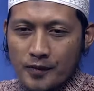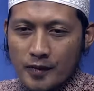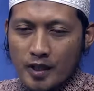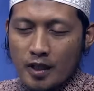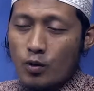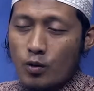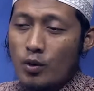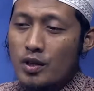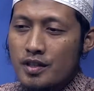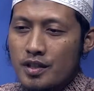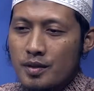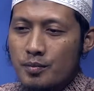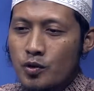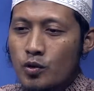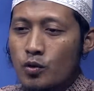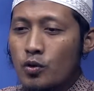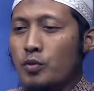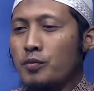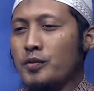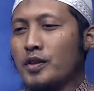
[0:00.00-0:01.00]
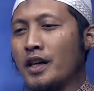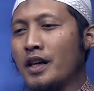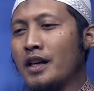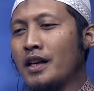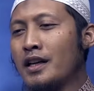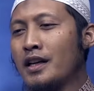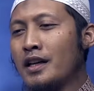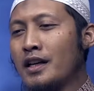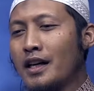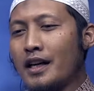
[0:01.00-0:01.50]
Ya, wajib hukumnya.
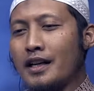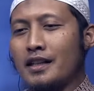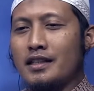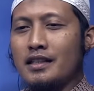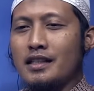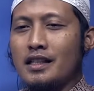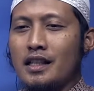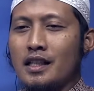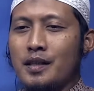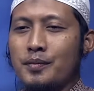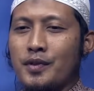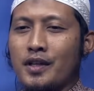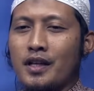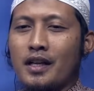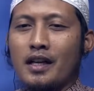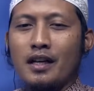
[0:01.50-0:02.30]
Artinya apa?